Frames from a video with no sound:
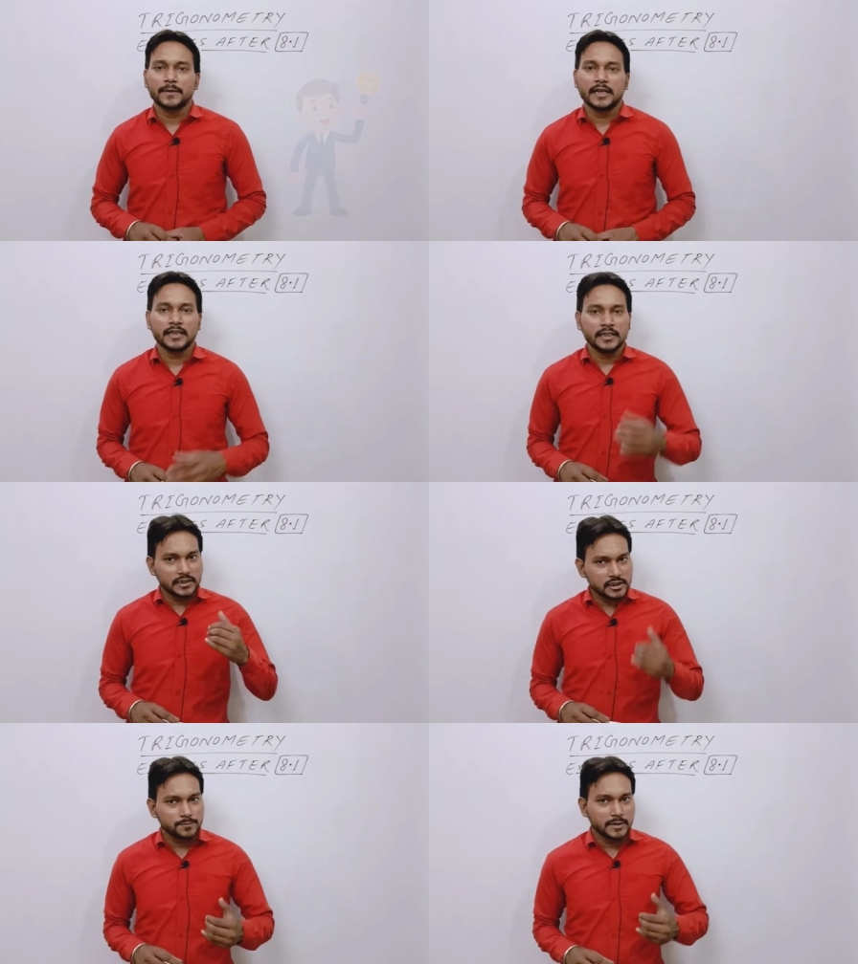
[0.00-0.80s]
पाएंगे
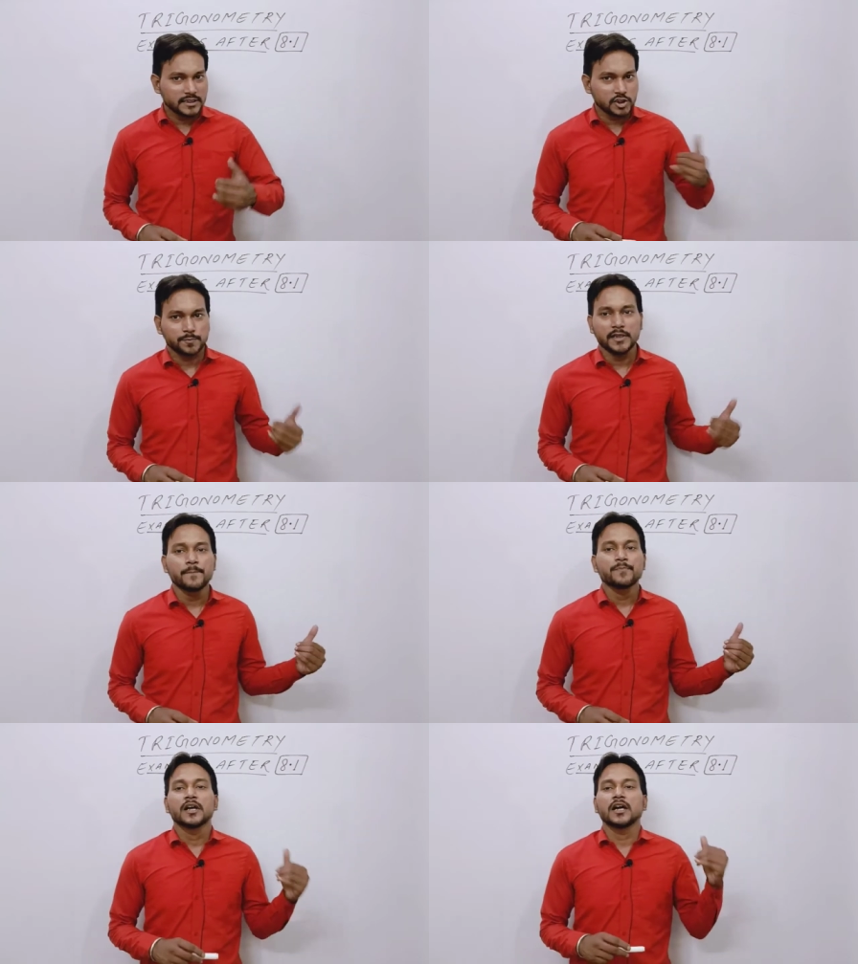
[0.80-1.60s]
इस बेसिस पे
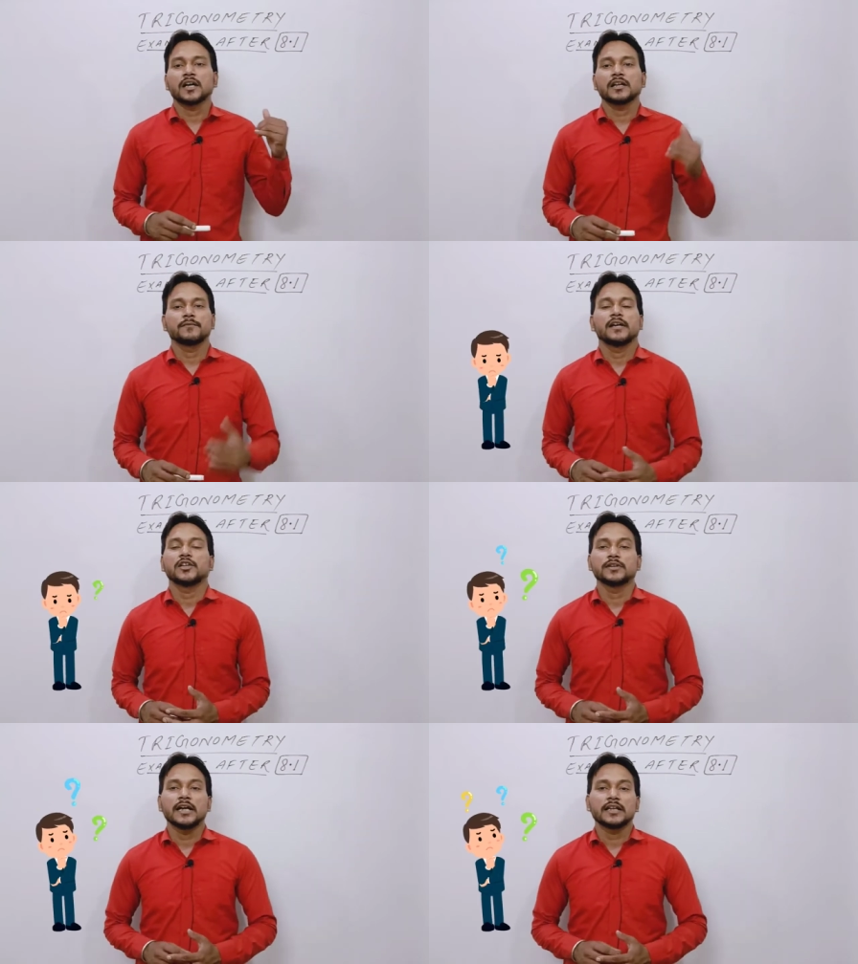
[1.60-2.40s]
अगर वैल्यू
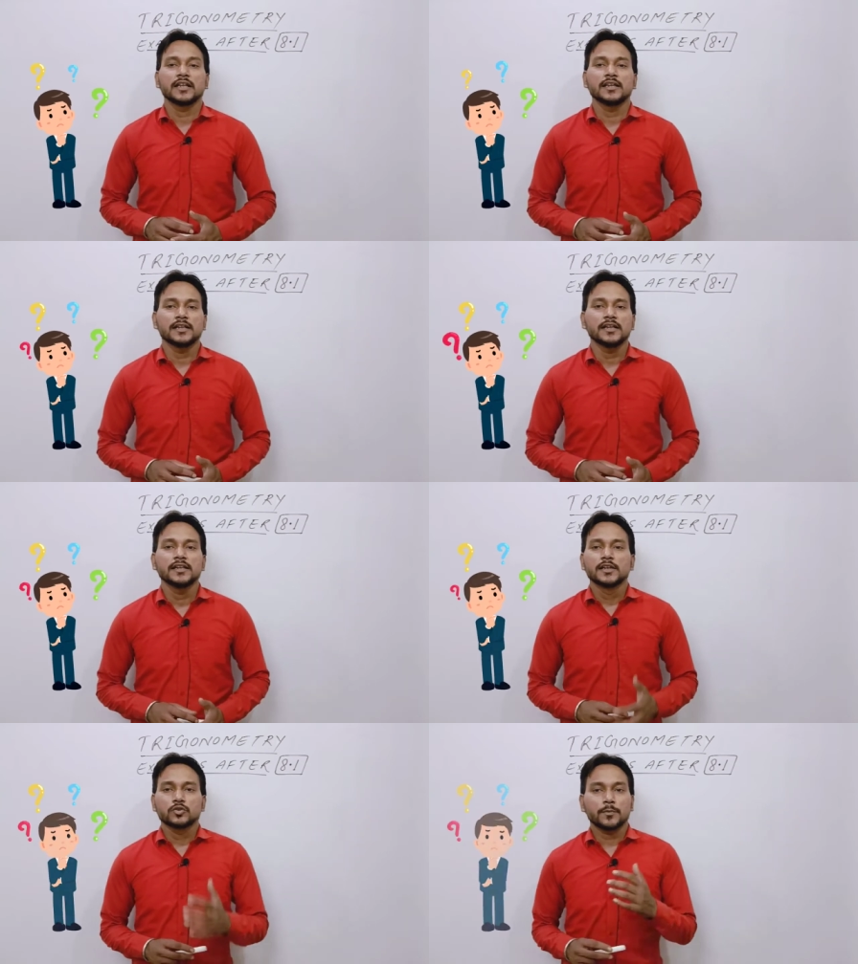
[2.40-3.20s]
याद नहीं है
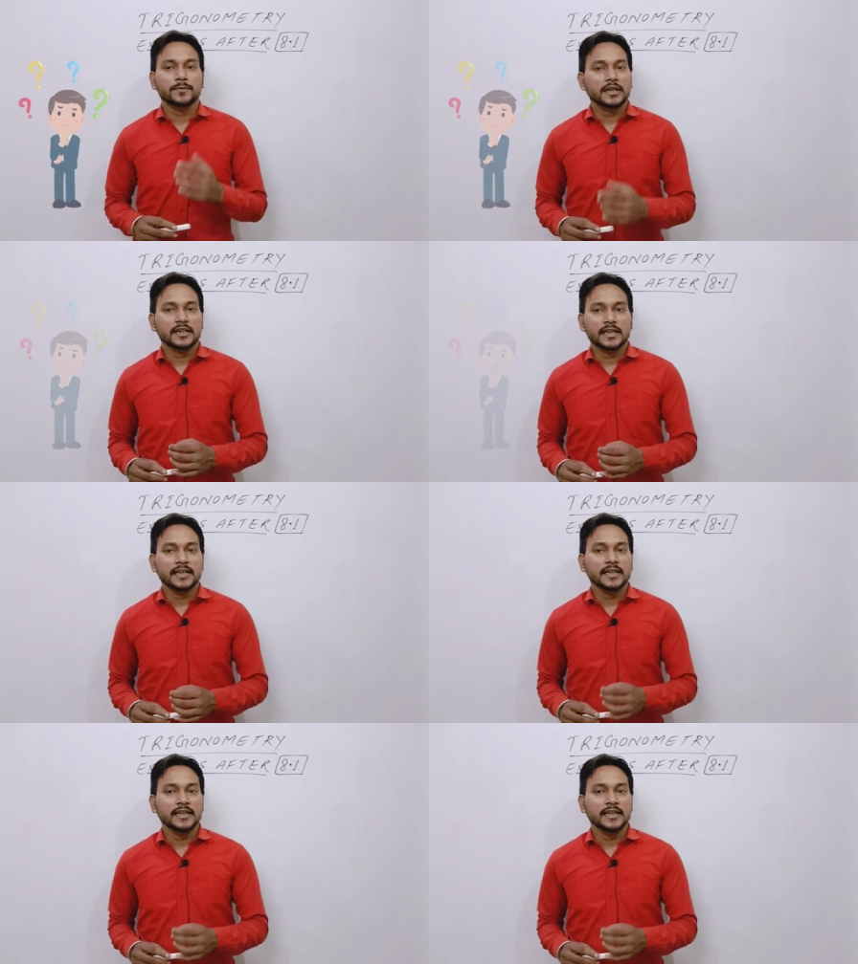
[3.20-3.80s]
तो अब क्या करेंगे